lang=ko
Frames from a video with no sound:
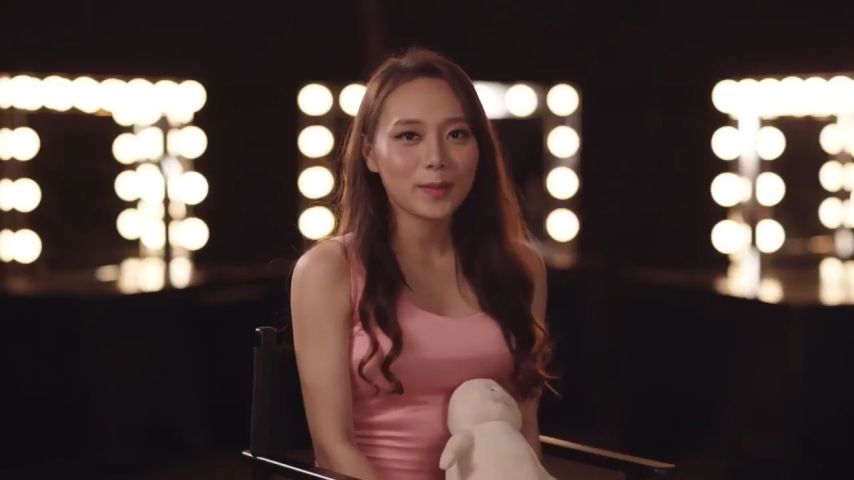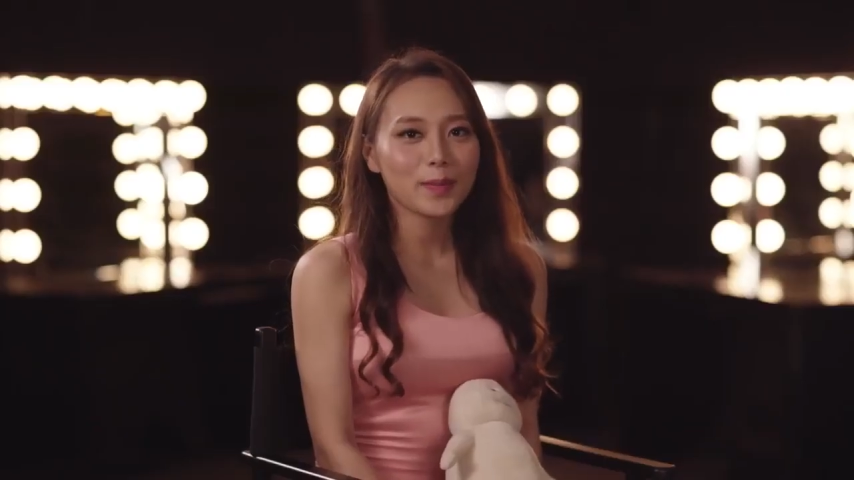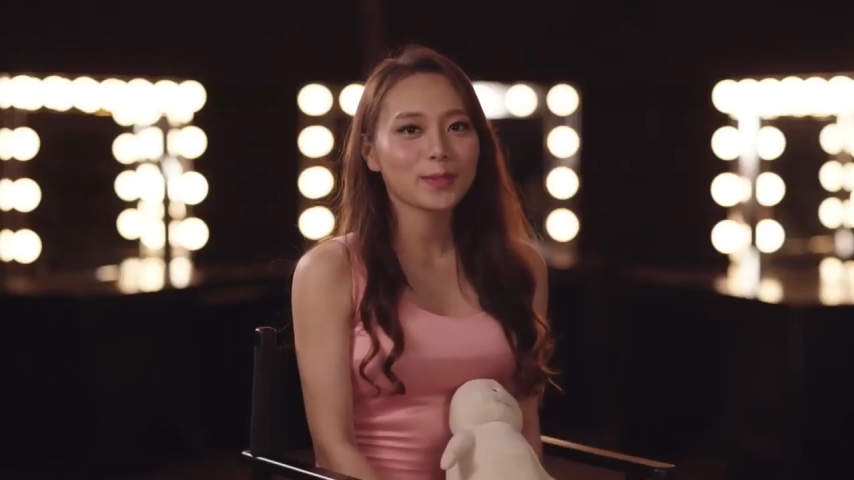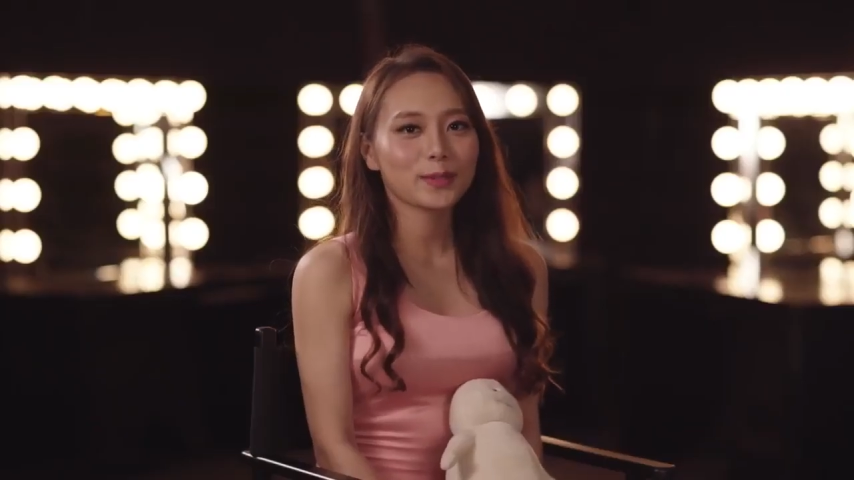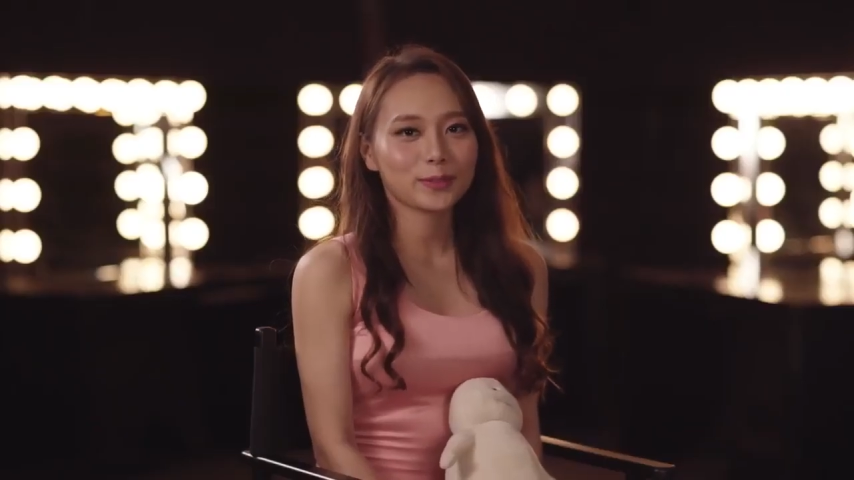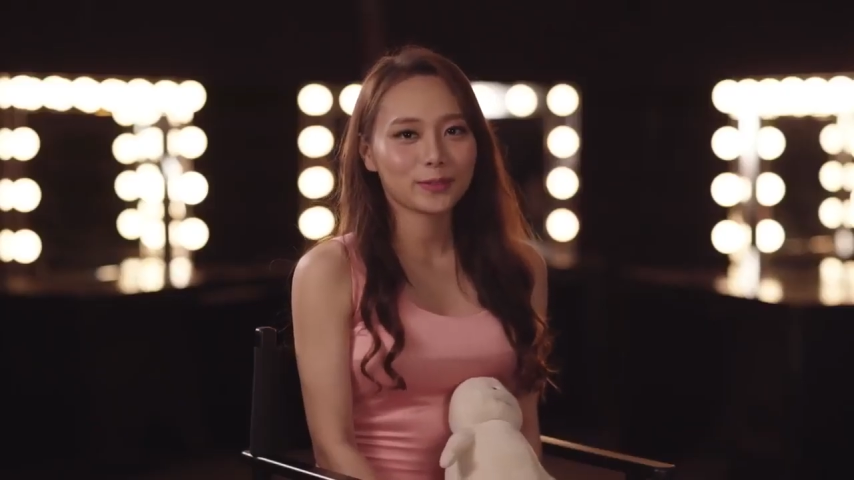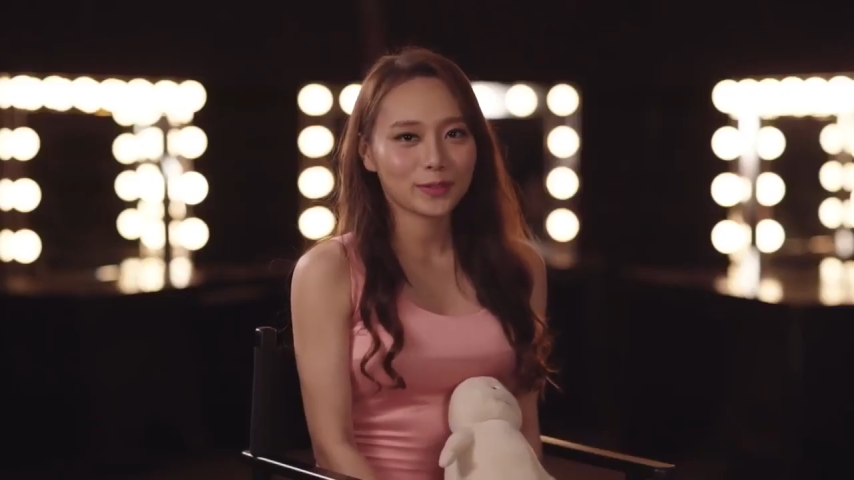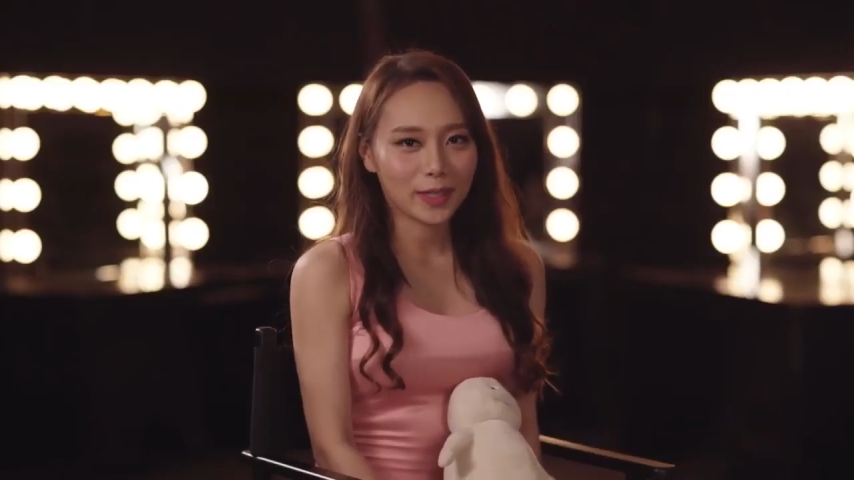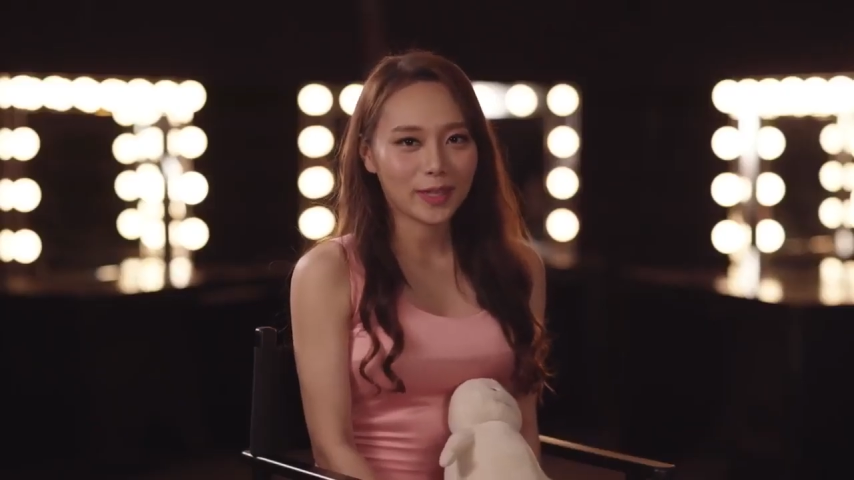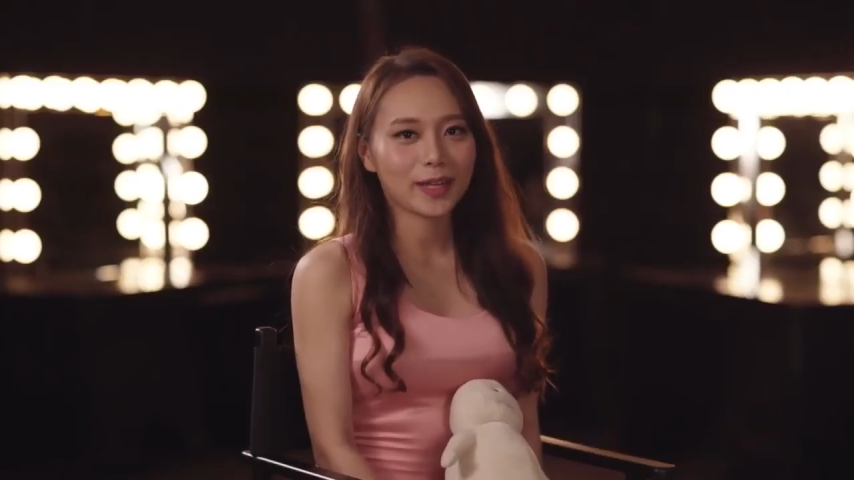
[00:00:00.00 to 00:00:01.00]

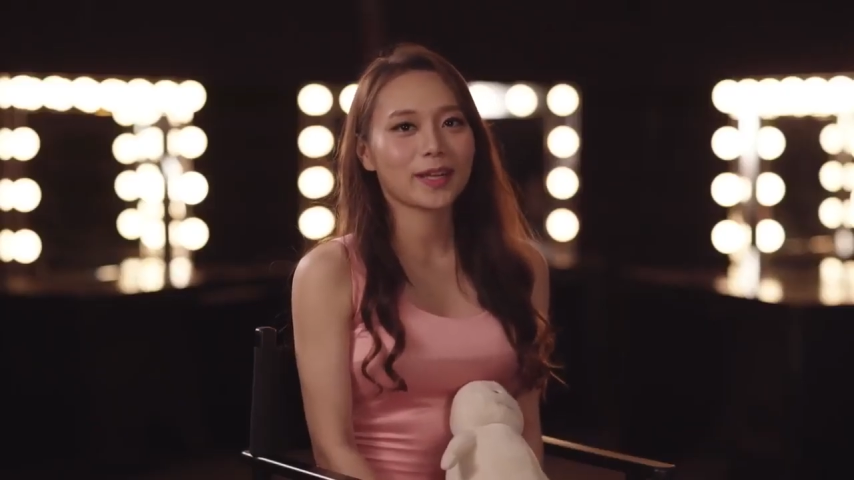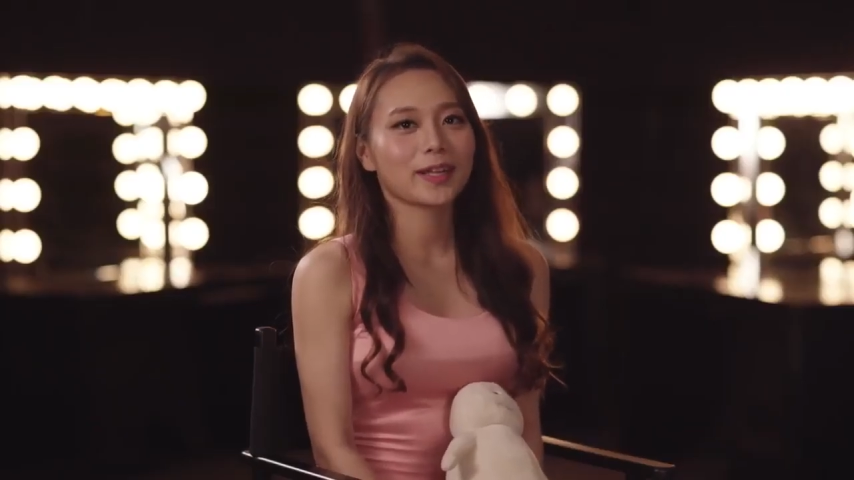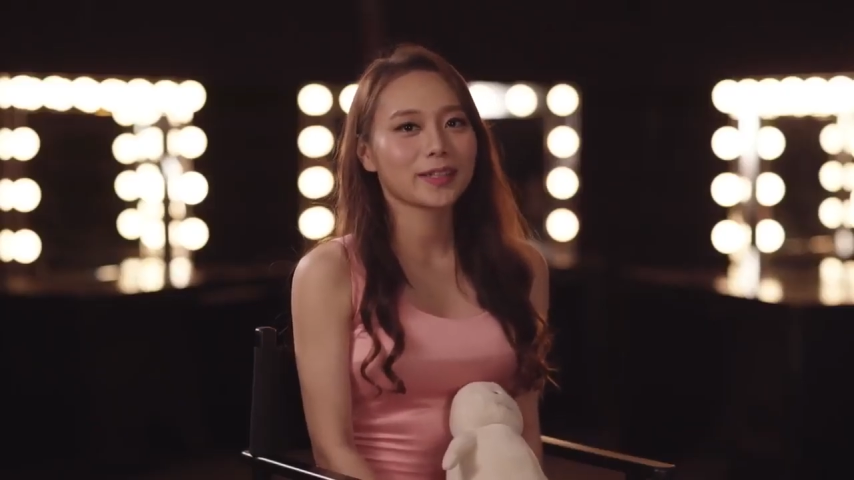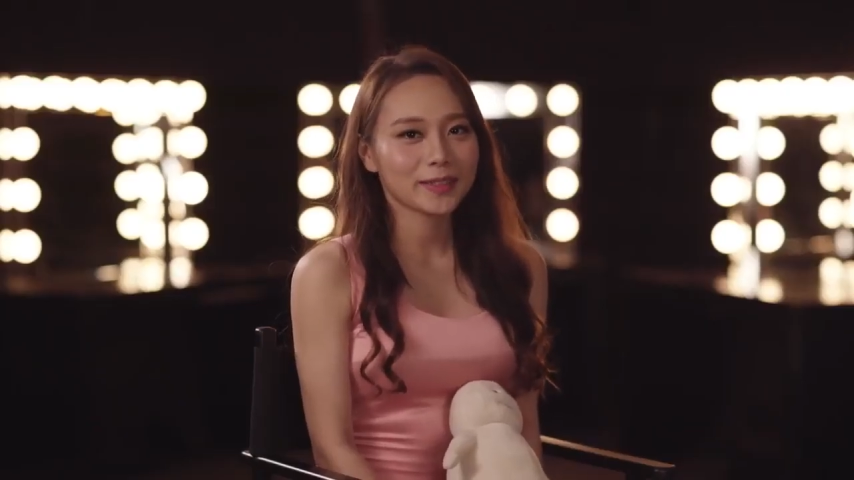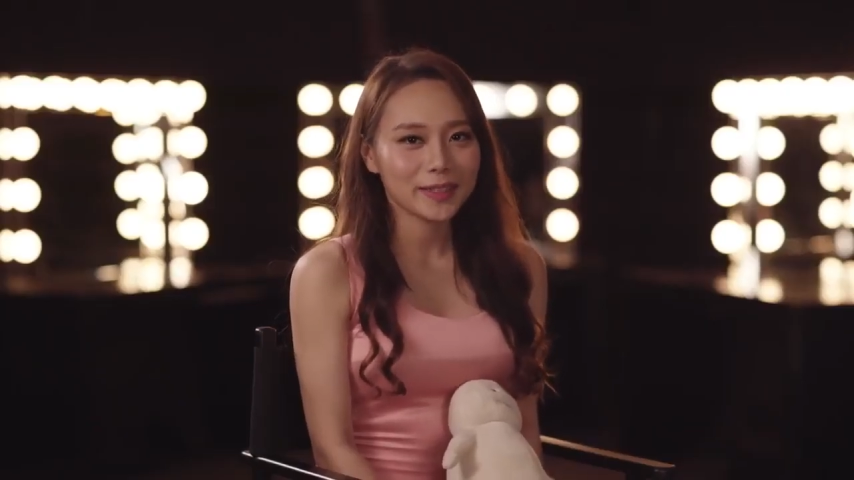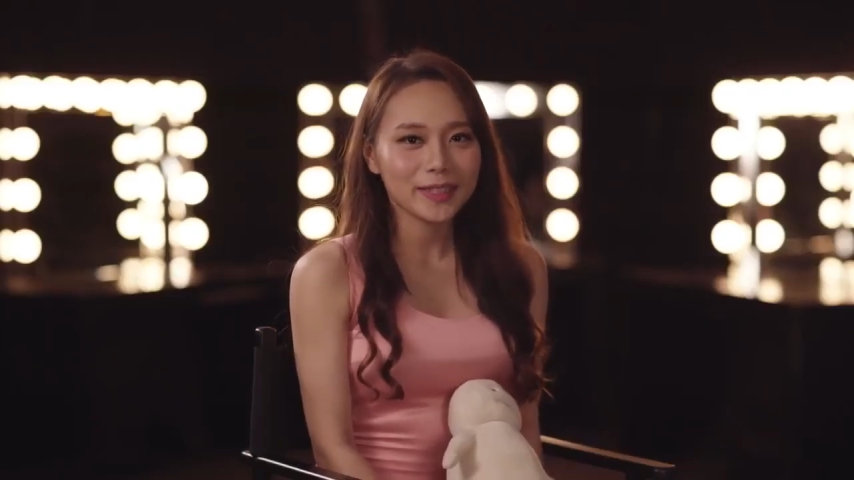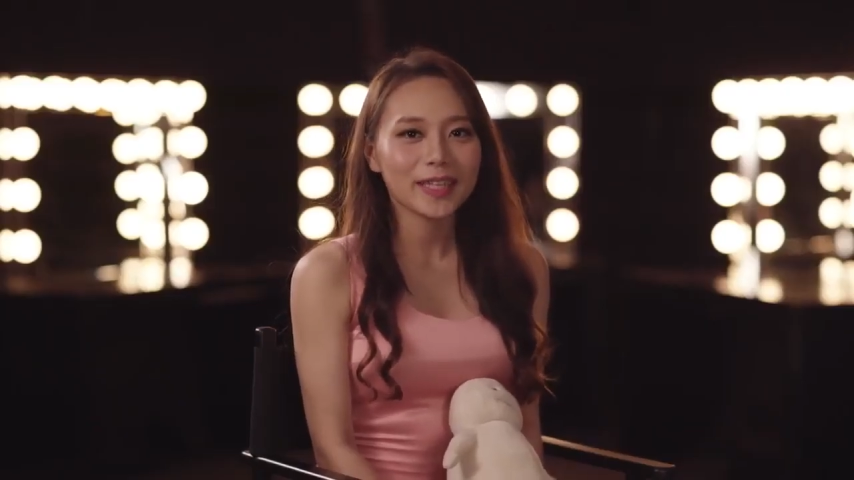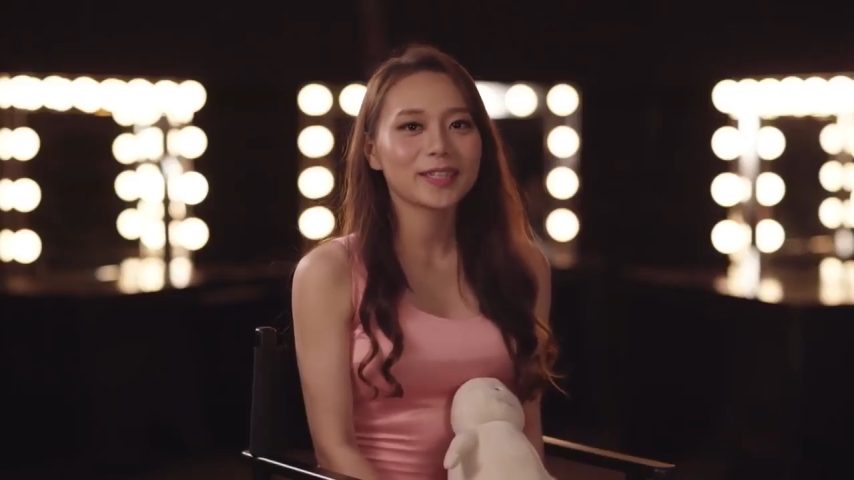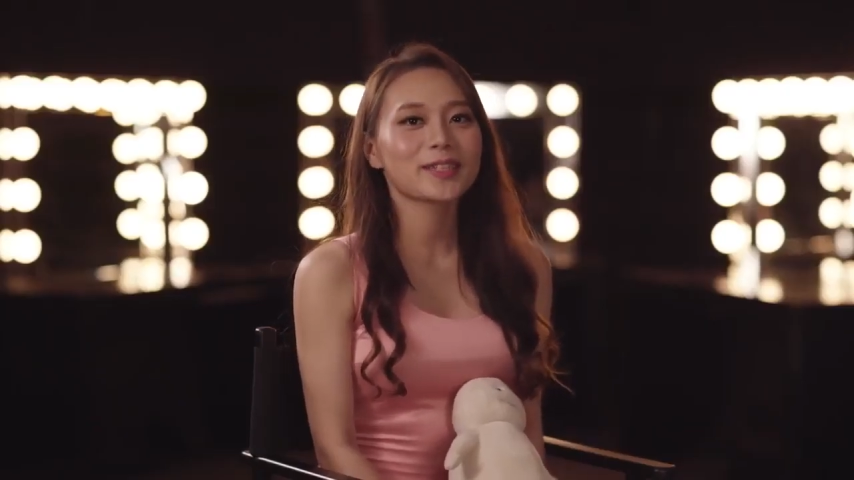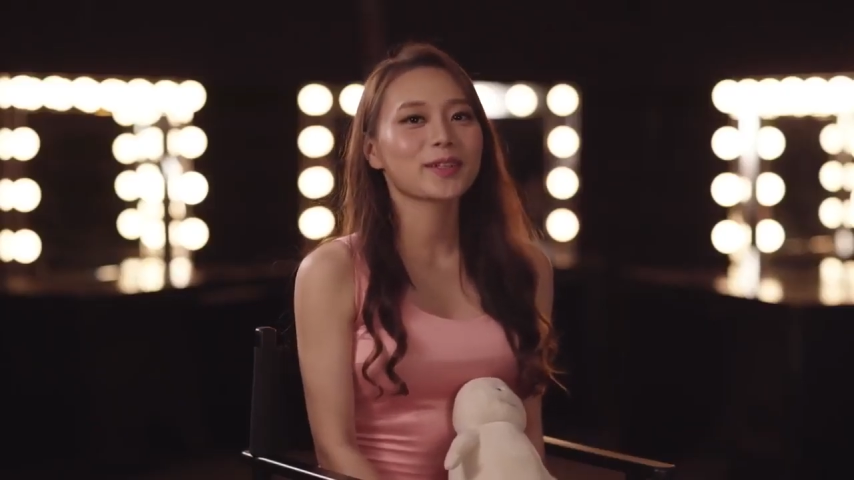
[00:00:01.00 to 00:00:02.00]
예뻐졌구나.
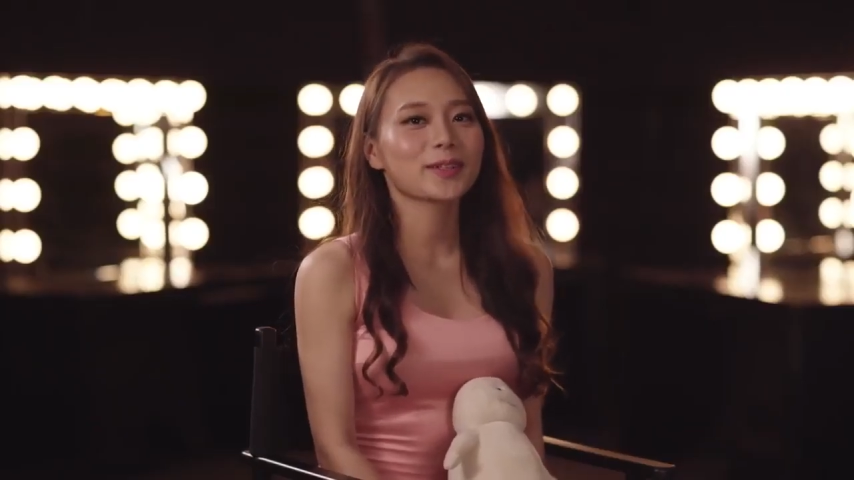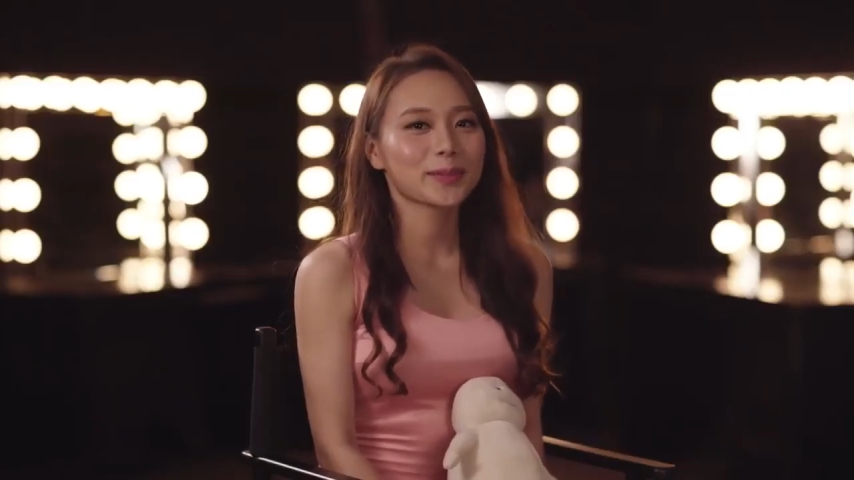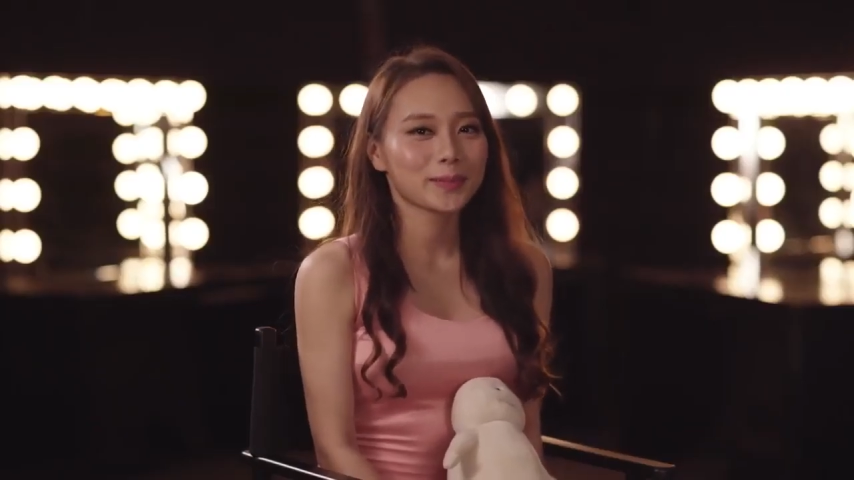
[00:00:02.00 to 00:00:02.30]
했죠.